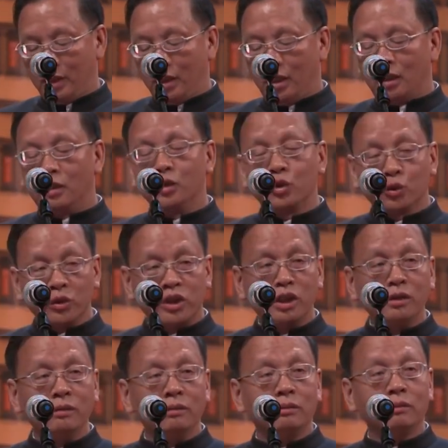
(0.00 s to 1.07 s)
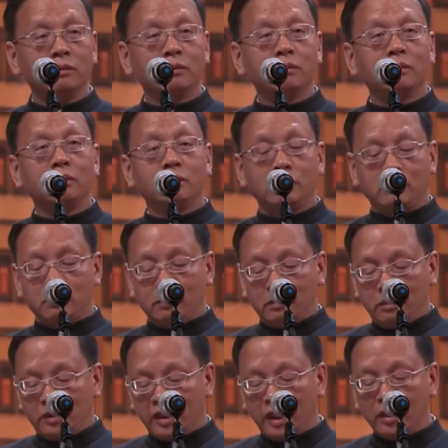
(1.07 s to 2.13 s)
而如今，
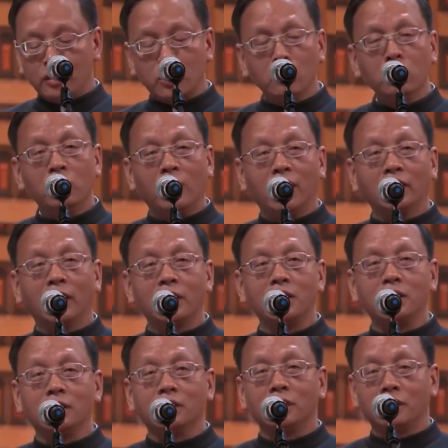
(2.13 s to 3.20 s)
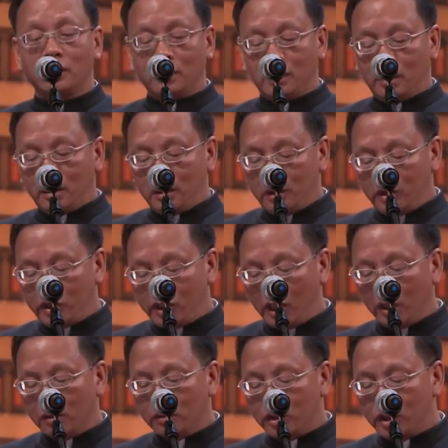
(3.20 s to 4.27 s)
在中华大地，
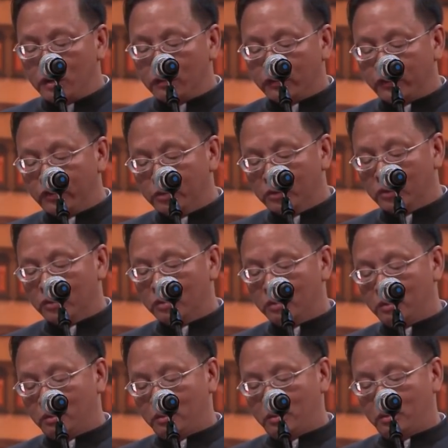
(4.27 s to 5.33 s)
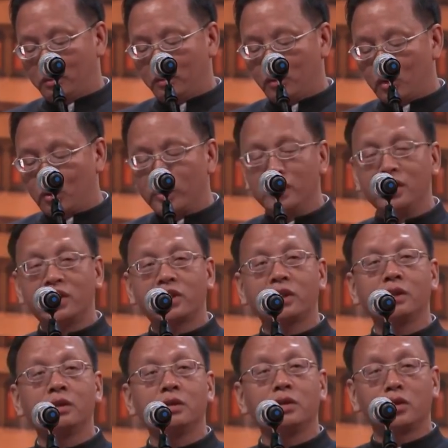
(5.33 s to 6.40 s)
孝敬父母、尊
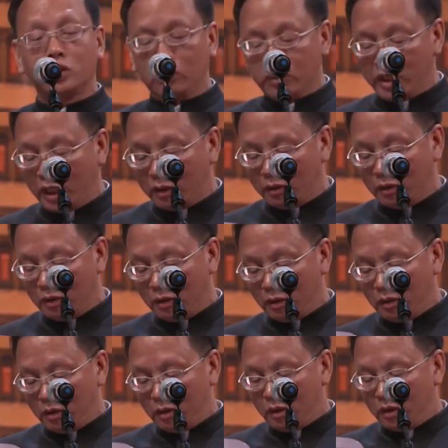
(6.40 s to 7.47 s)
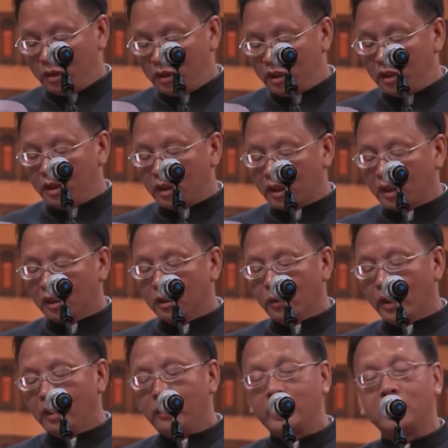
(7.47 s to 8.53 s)
师重教、以和
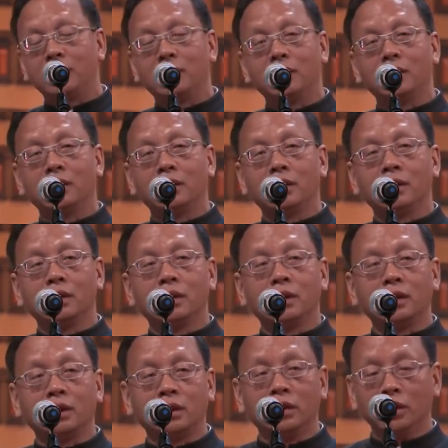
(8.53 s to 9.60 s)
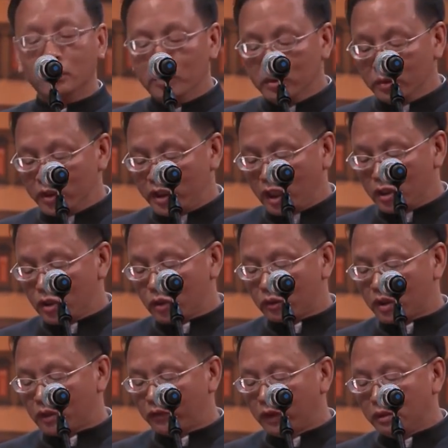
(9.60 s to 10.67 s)
为贵、和睦相
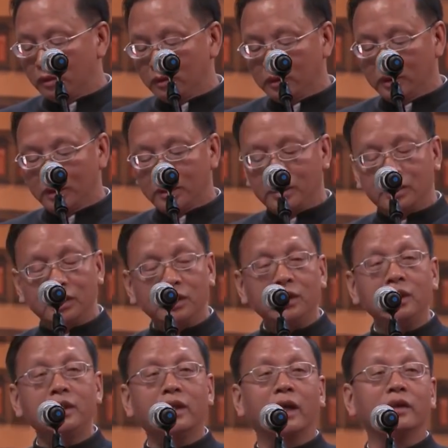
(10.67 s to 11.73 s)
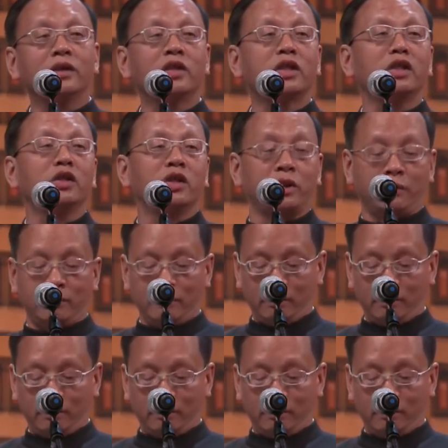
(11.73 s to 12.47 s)
处之风依然盛行。